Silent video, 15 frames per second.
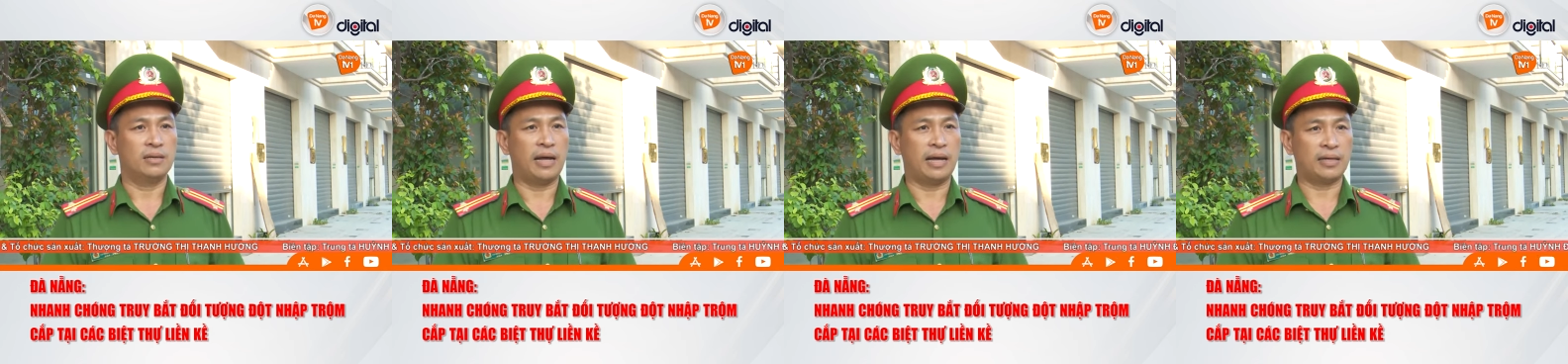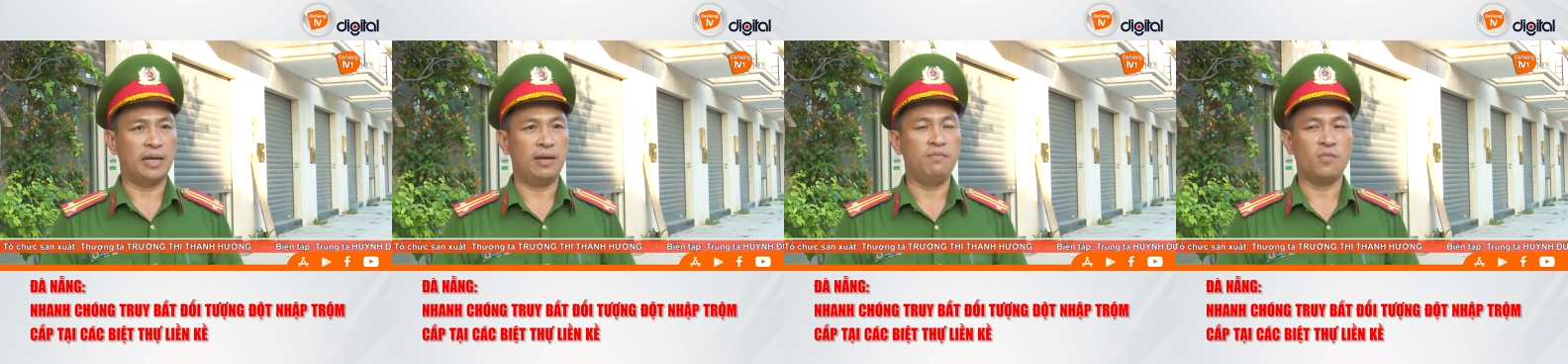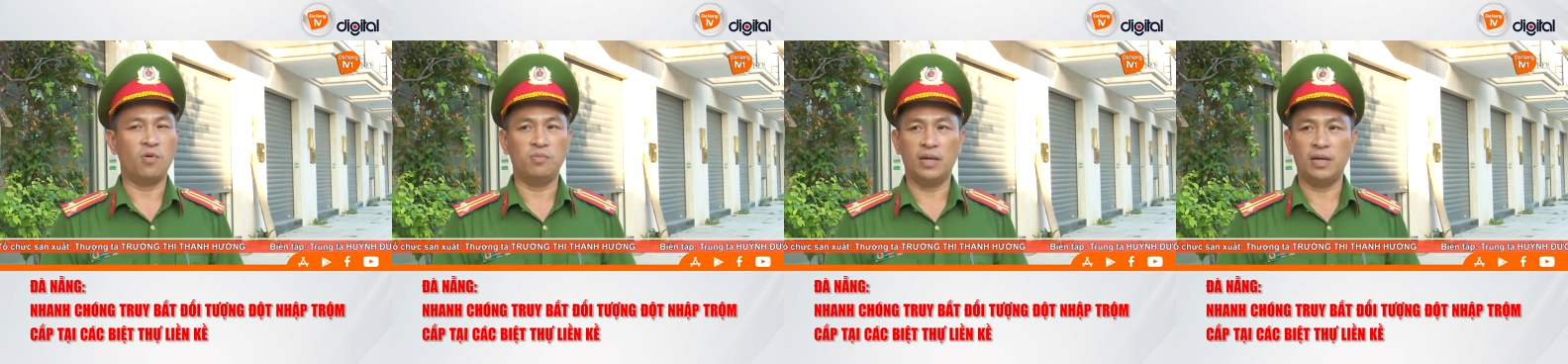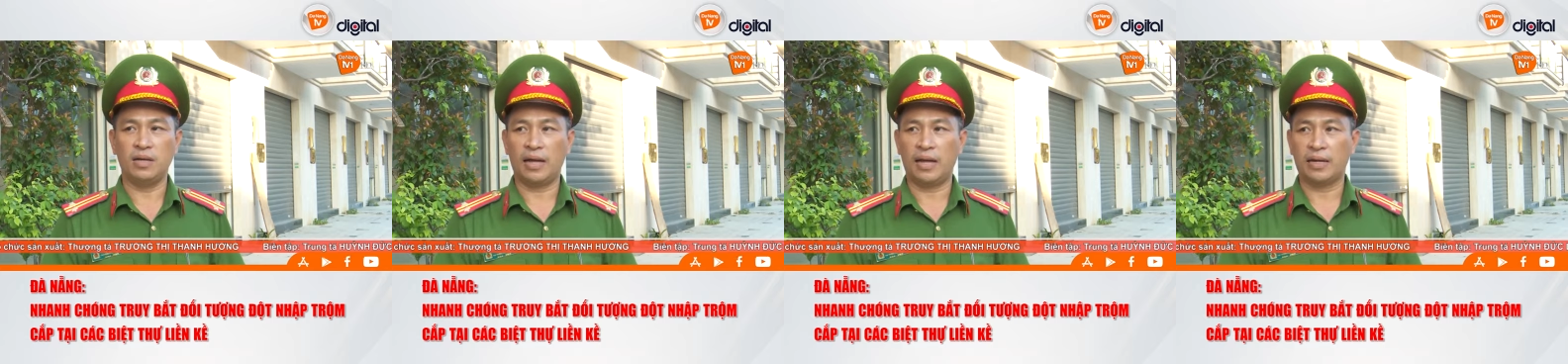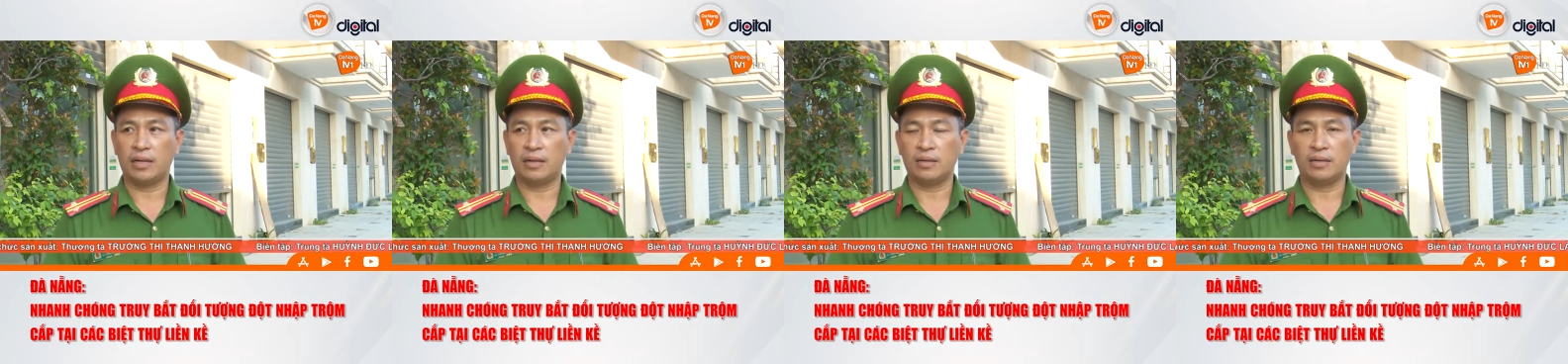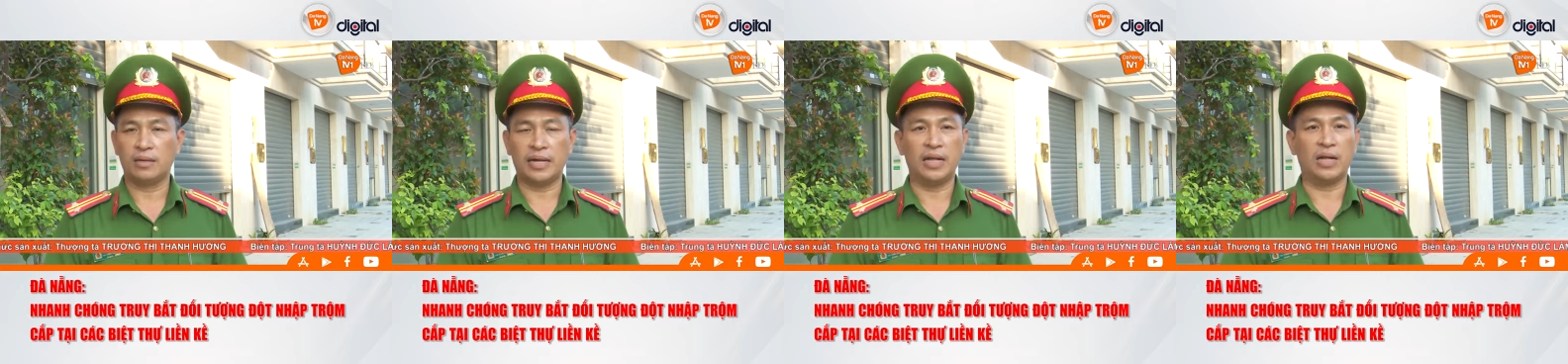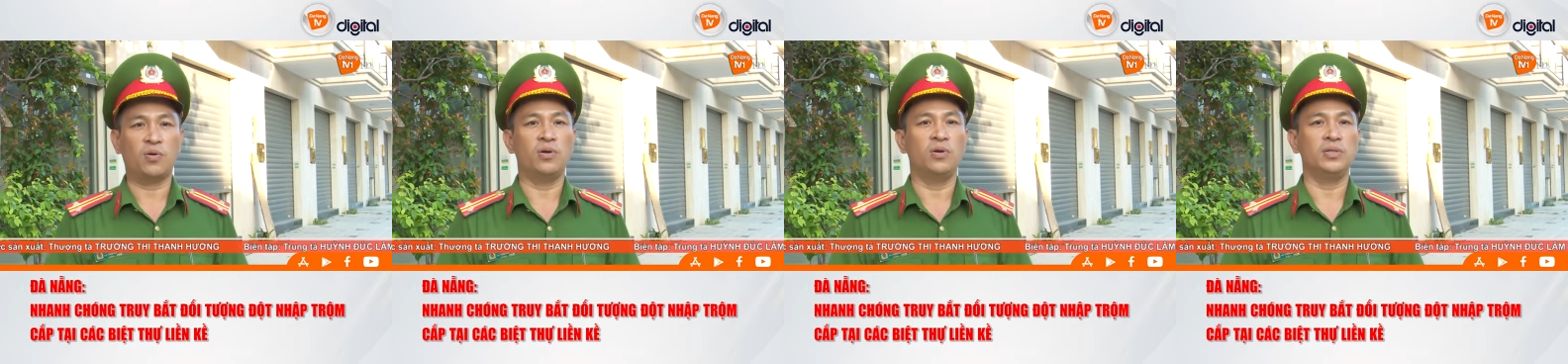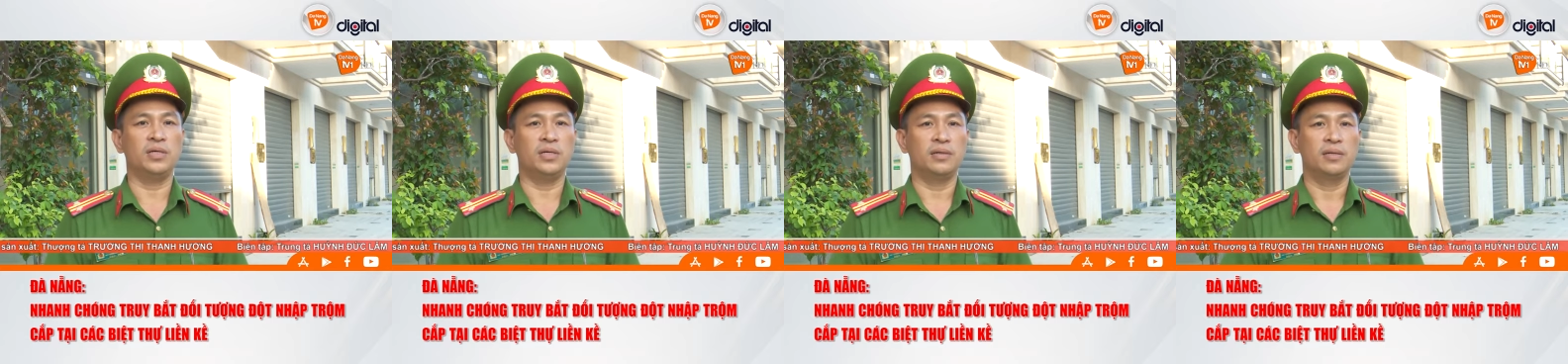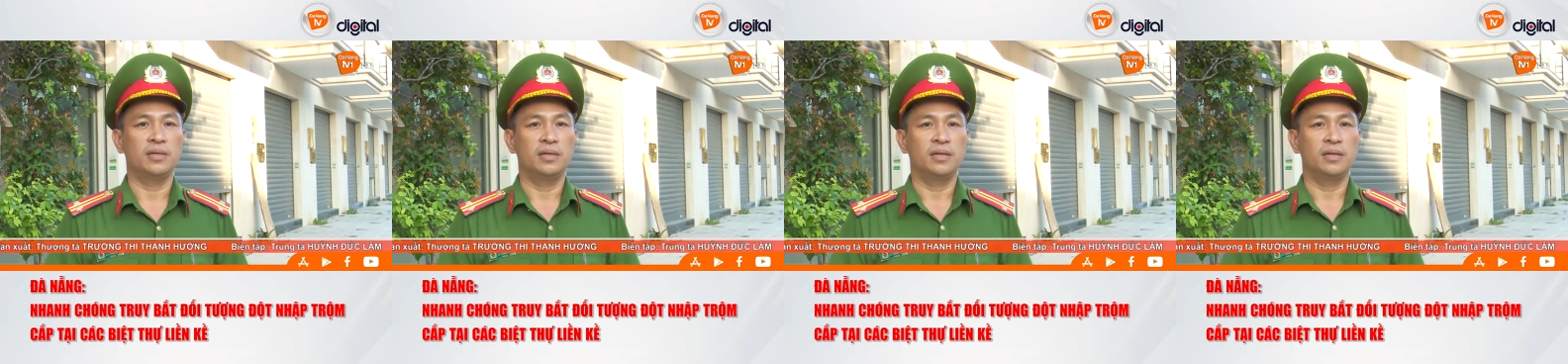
đặc điểm cũng như là lai lịch của đối tượng.